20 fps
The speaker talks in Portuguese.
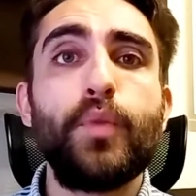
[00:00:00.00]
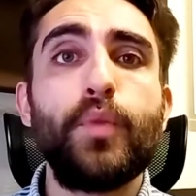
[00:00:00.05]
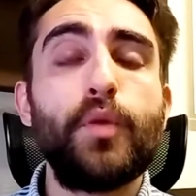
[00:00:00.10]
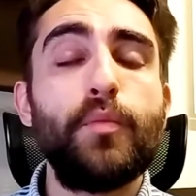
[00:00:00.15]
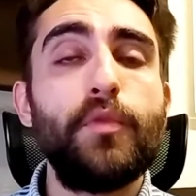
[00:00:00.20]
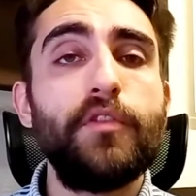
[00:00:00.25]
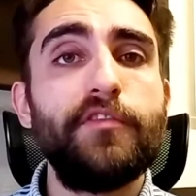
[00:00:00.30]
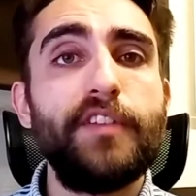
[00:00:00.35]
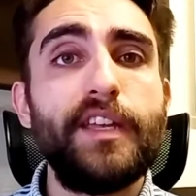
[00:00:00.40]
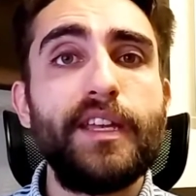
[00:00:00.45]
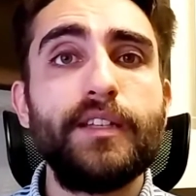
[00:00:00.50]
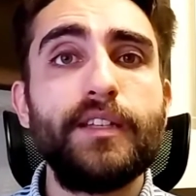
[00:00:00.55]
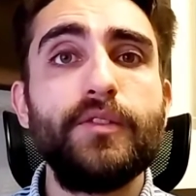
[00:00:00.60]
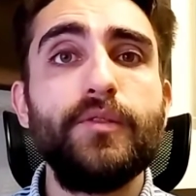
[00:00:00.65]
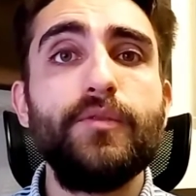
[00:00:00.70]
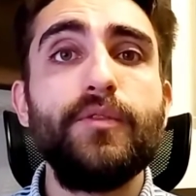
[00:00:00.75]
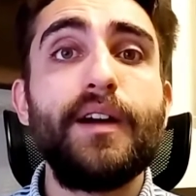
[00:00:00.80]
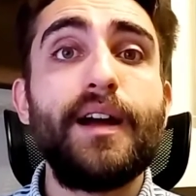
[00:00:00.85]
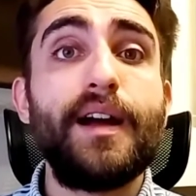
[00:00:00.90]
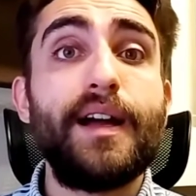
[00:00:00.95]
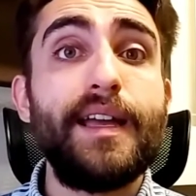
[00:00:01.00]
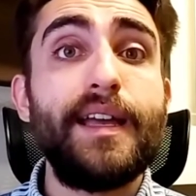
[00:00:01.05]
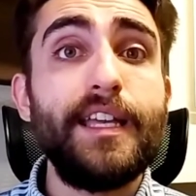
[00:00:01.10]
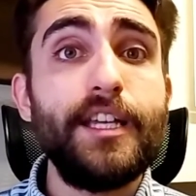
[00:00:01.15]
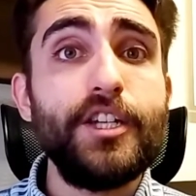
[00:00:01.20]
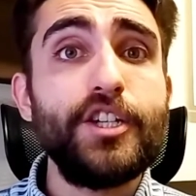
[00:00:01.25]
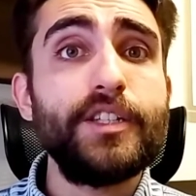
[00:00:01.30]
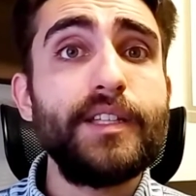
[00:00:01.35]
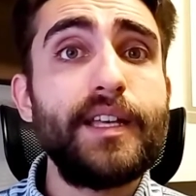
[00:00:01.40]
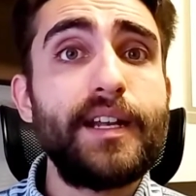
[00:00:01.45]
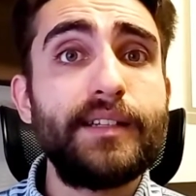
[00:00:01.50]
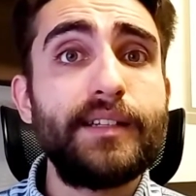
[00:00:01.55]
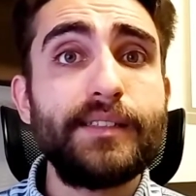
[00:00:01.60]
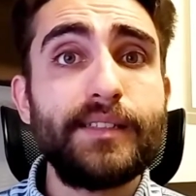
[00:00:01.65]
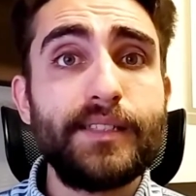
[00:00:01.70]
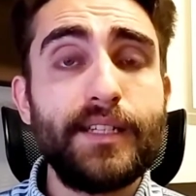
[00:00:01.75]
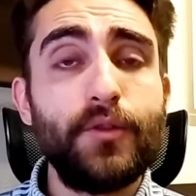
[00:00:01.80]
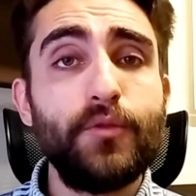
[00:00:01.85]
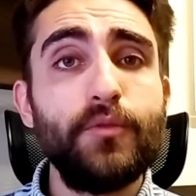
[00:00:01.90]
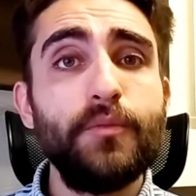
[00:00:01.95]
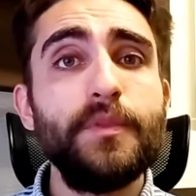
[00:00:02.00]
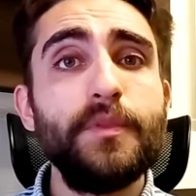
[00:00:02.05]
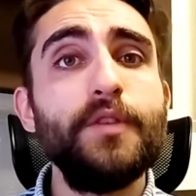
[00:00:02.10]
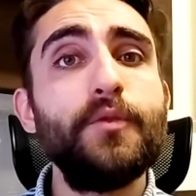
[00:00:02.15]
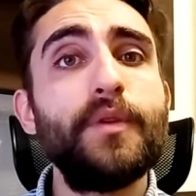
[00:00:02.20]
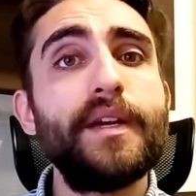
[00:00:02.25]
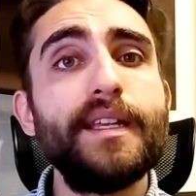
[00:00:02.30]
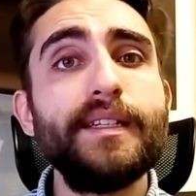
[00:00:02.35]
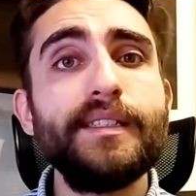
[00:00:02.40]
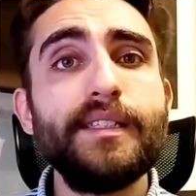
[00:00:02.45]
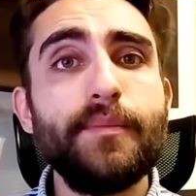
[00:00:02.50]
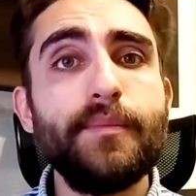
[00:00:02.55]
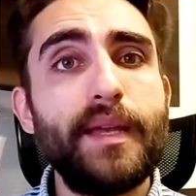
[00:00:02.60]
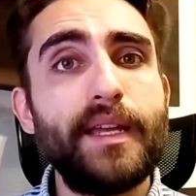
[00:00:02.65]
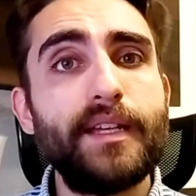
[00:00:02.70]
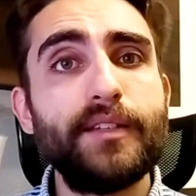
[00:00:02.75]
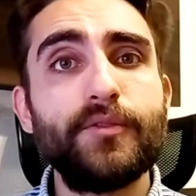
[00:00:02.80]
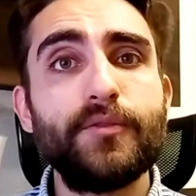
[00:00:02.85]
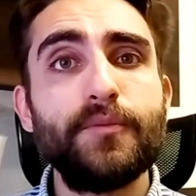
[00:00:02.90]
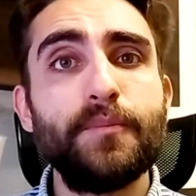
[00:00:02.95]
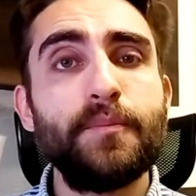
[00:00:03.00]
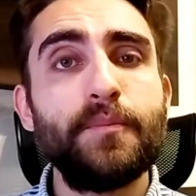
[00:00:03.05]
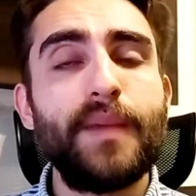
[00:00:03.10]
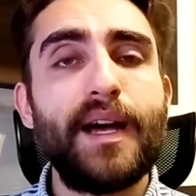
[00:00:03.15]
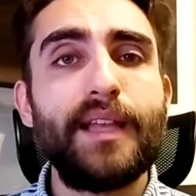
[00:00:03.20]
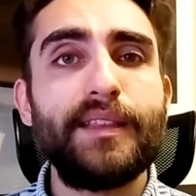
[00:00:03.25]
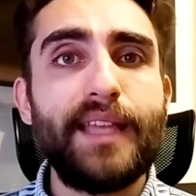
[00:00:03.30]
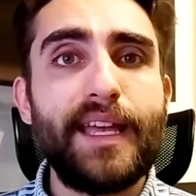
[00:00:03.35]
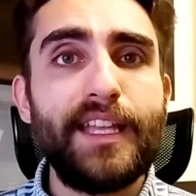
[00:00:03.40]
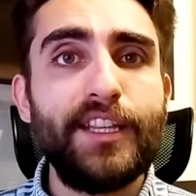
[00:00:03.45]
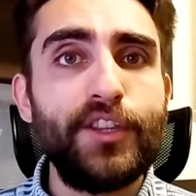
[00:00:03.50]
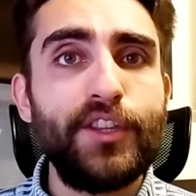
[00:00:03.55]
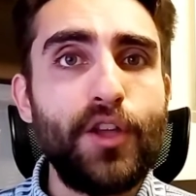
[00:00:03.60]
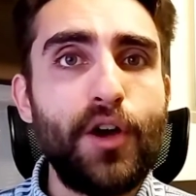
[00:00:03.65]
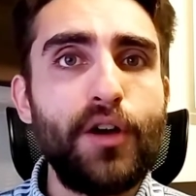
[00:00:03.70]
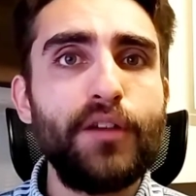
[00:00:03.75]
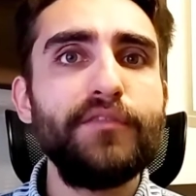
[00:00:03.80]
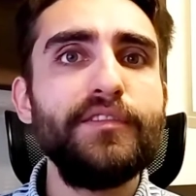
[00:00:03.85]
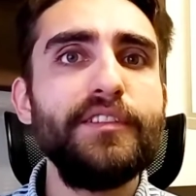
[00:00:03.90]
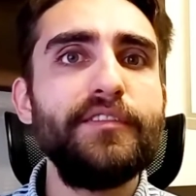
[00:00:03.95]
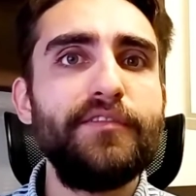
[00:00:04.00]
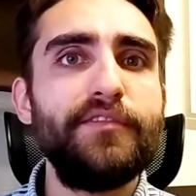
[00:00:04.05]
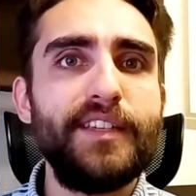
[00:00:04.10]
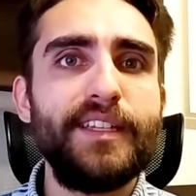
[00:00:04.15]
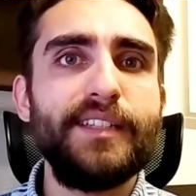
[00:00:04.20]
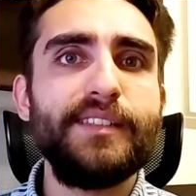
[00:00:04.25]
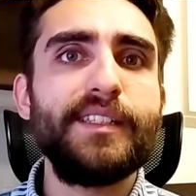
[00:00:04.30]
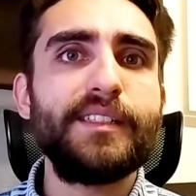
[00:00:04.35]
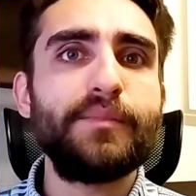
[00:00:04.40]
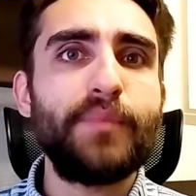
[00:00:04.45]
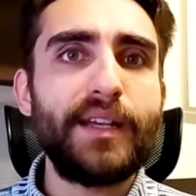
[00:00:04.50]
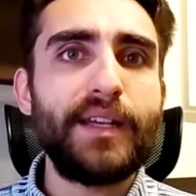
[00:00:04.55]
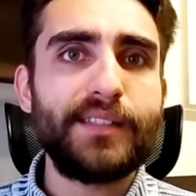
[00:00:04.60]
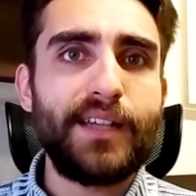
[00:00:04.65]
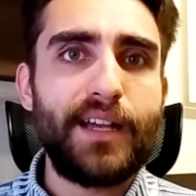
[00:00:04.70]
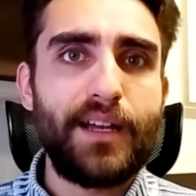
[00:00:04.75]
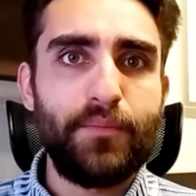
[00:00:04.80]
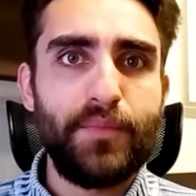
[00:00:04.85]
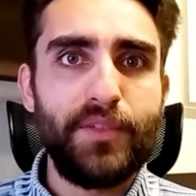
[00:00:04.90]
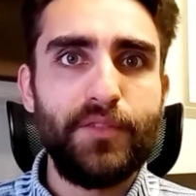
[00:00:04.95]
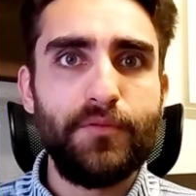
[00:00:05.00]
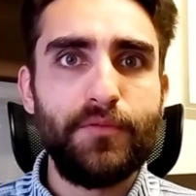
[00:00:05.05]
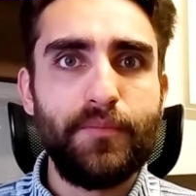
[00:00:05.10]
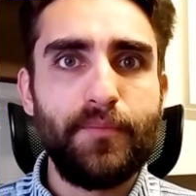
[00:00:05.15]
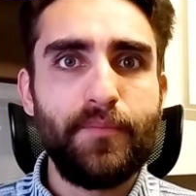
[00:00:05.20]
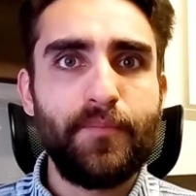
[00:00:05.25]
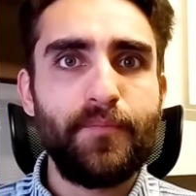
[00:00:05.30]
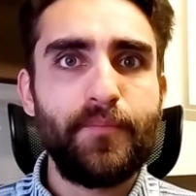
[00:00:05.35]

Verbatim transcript: promovendo a regeneração e o crescimento até nove vezes mais rápido.